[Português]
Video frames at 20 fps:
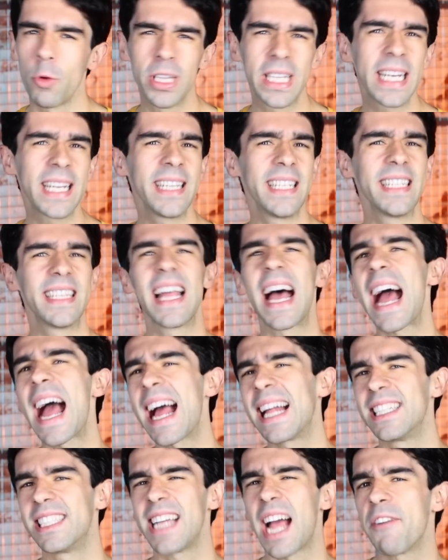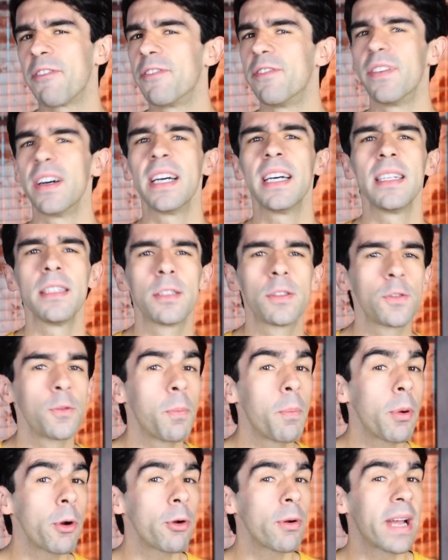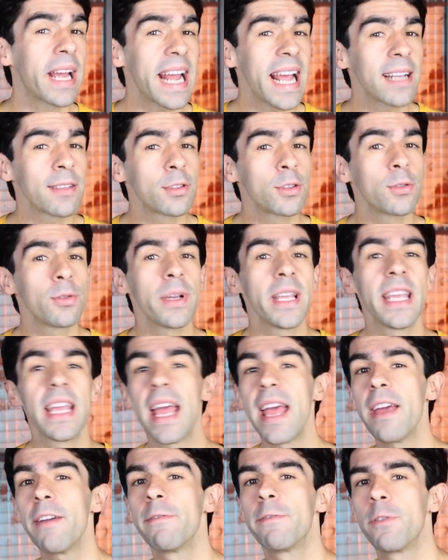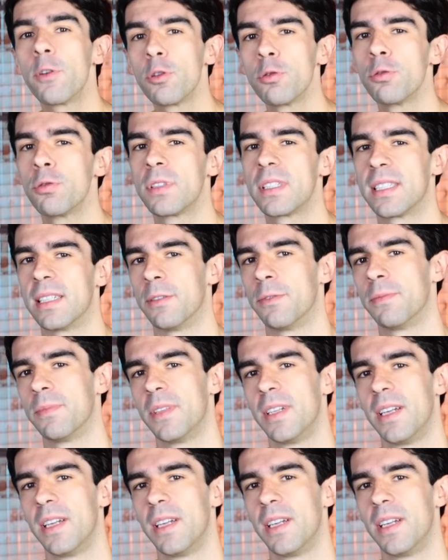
modernidade, avanço, progresso e evolução.